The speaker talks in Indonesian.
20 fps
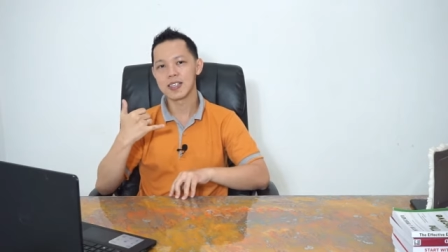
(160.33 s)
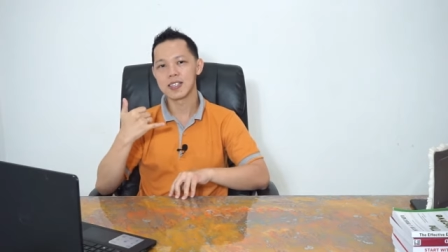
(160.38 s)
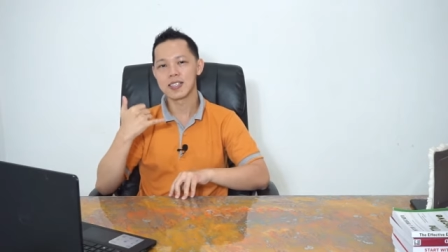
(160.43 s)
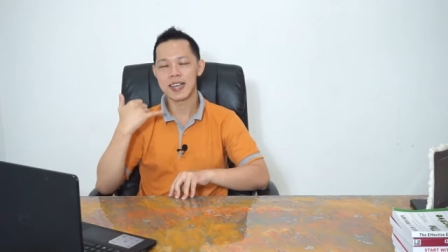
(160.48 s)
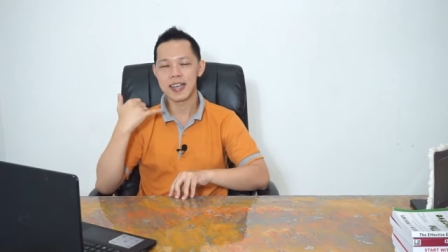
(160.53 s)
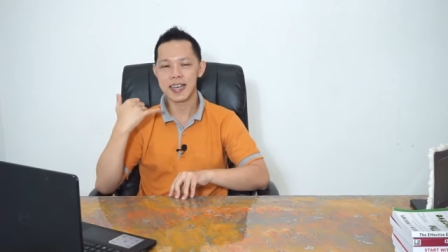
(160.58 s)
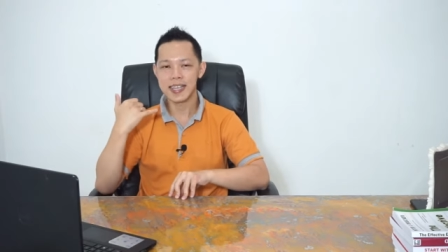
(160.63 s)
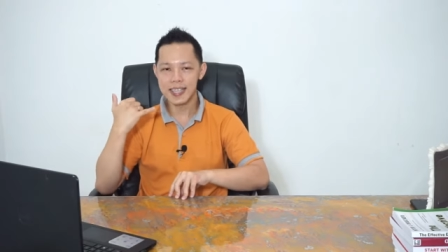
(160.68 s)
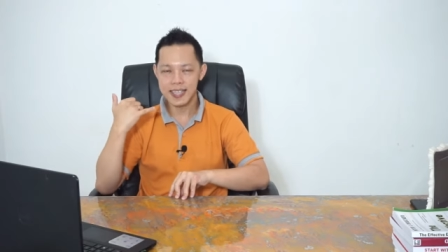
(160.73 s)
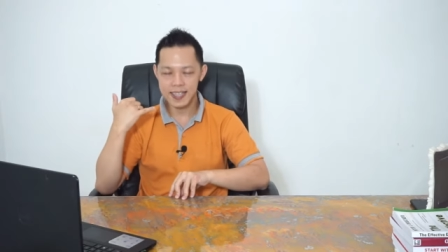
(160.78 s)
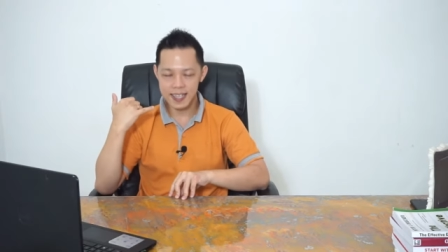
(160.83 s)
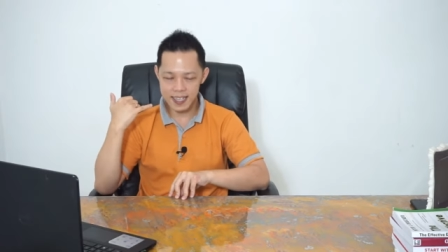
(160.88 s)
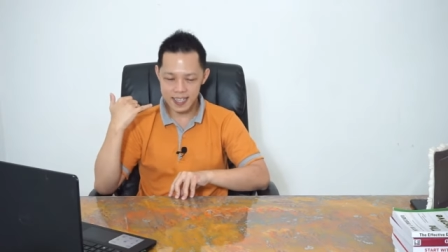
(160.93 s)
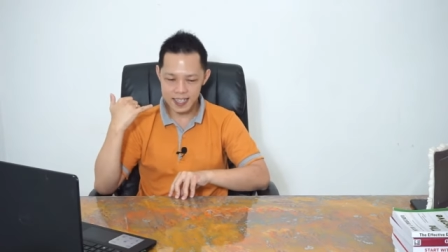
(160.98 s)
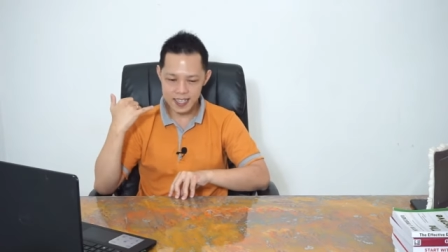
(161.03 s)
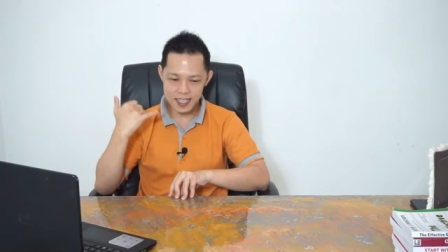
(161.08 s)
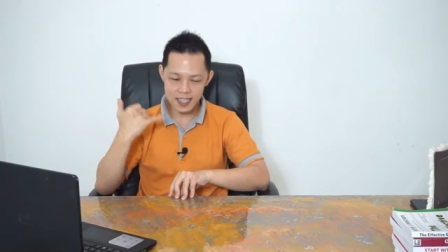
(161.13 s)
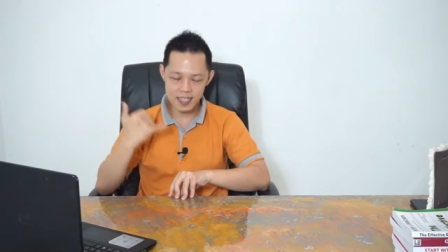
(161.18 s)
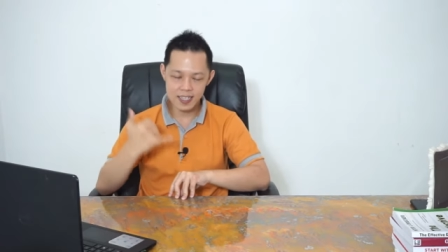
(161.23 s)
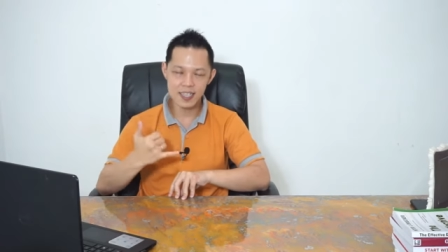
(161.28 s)
saya titik
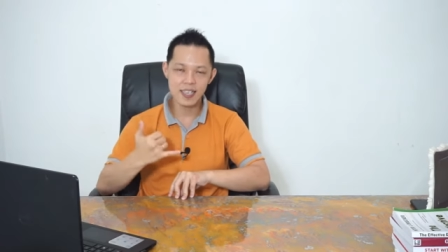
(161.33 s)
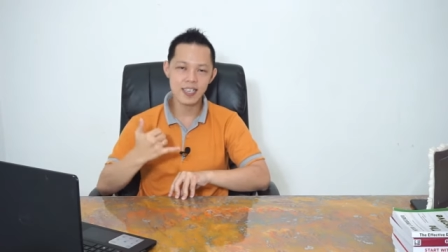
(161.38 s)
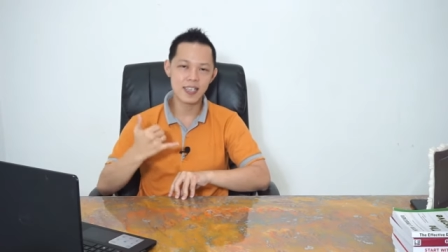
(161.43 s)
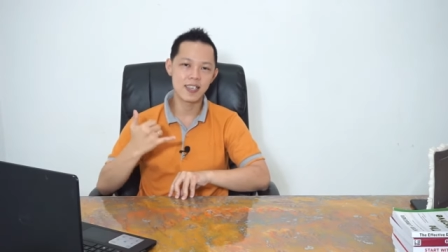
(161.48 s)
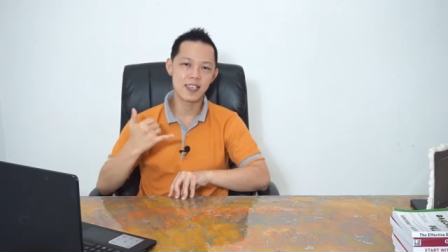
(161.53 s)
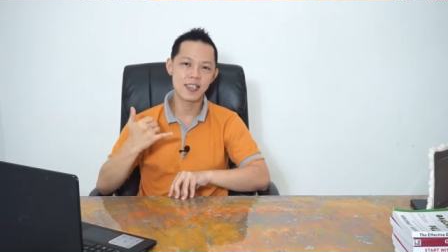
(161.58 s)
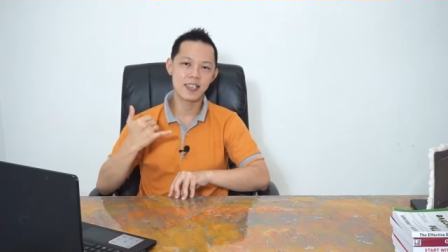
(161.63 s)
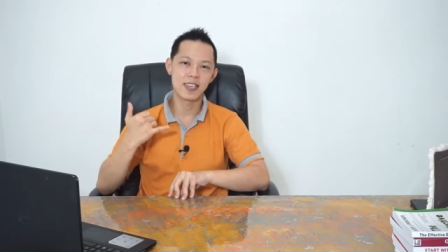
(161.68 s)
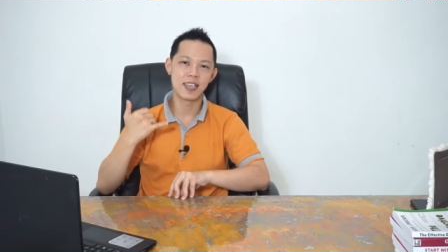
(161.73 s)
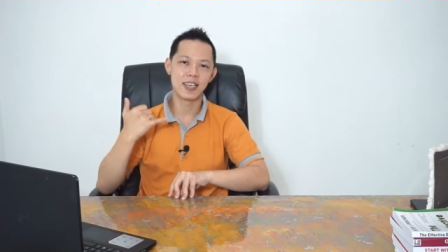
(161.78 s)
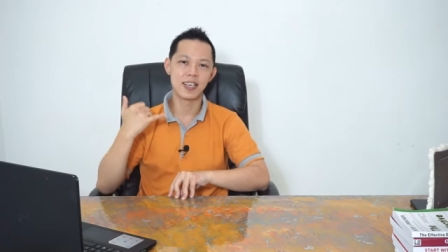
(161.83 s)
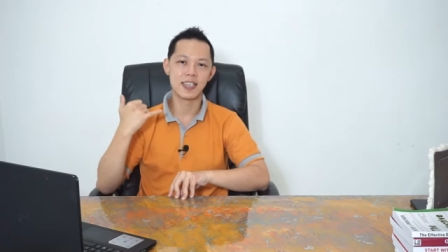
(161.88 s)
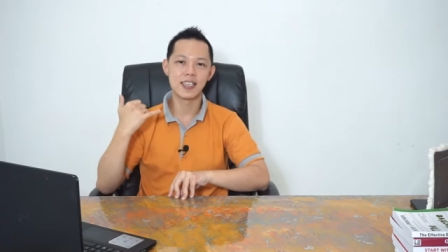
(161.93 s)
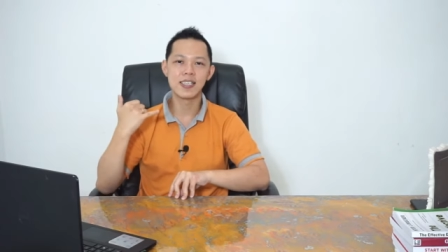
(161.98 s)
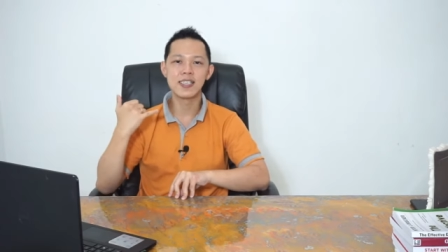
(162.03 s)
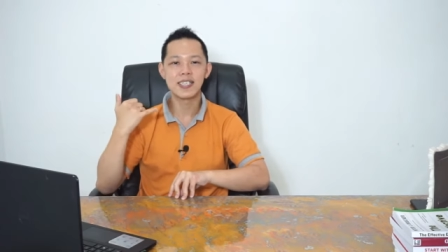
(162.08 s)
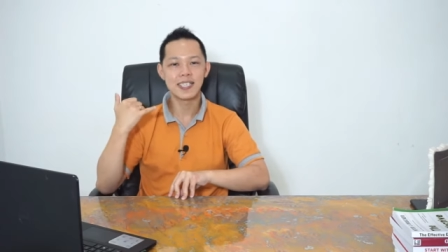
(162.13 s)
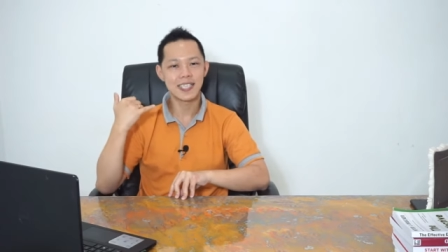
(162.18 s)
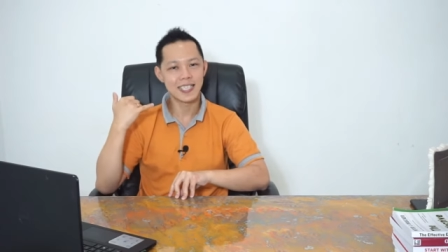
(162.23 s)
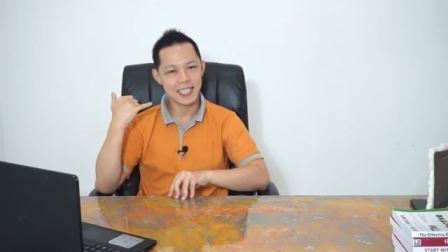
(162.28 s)
titik titik dari
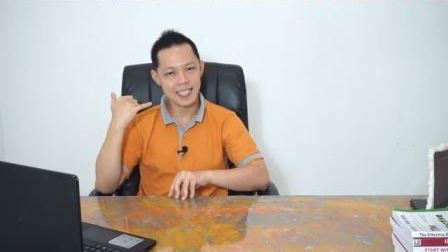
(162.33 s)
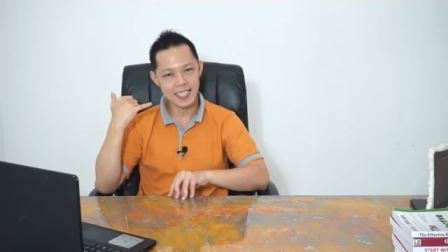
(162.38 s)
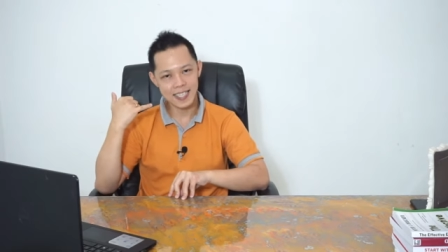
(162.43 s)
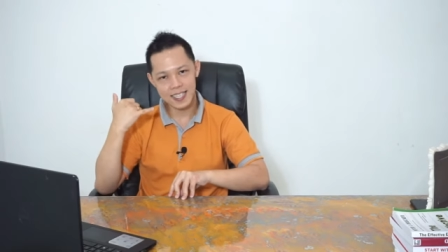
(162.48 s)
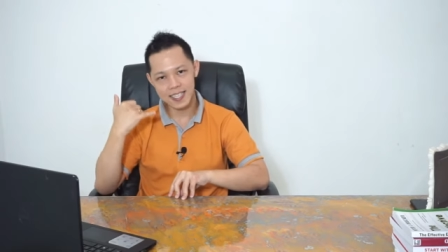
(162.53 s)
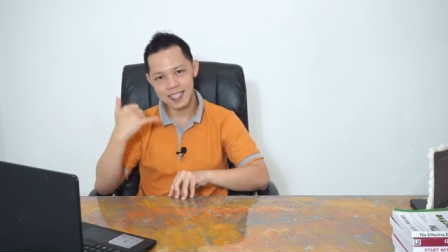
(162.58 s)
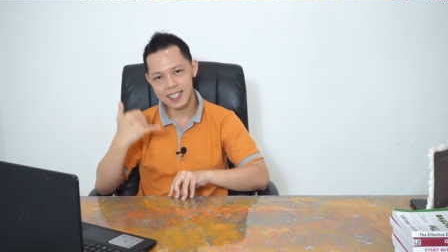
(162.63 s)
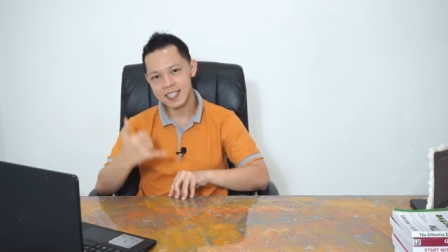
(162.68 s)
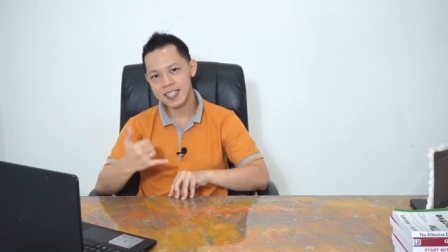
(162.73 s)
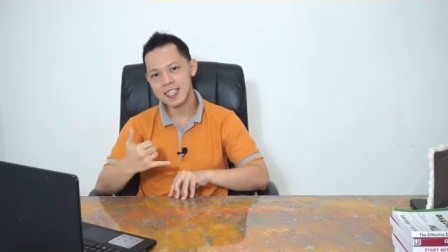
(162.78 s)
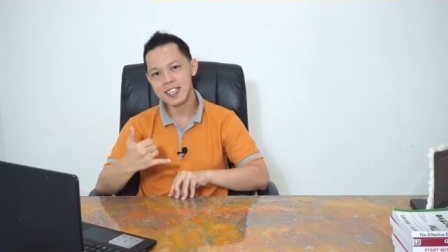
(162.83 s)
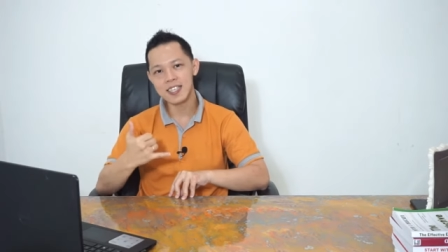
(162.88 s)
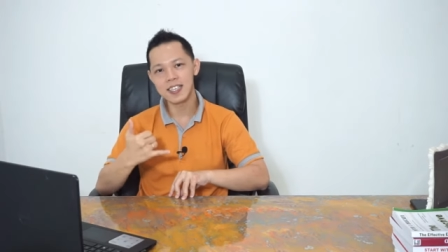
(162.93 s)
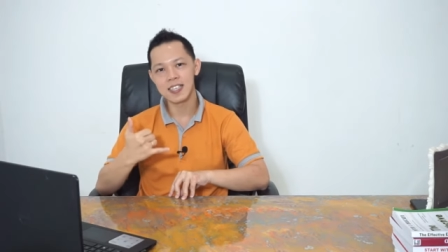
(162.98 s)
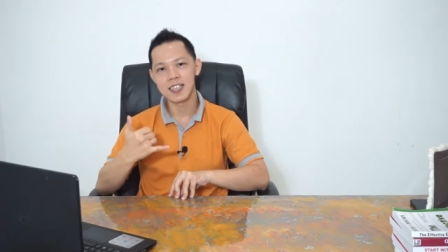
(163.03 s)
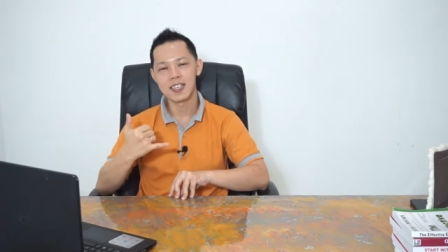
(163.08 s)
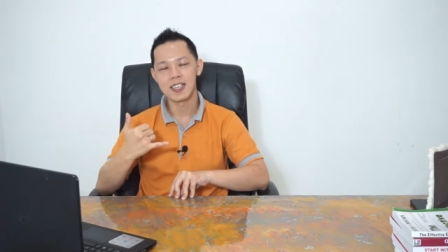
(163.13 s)
titik titik titik.